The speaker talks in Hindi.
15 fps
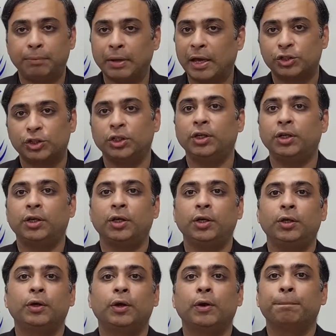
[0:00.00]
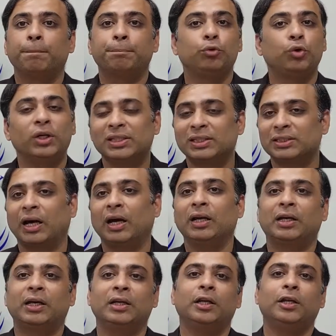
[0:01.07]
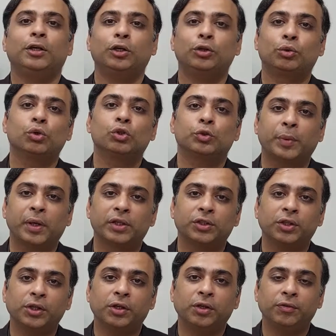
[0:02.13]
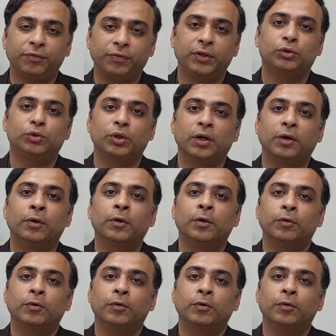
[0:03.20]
बैचलर की पूरे साल की यानी कि दो सेमेस्टर की फ़ी जो है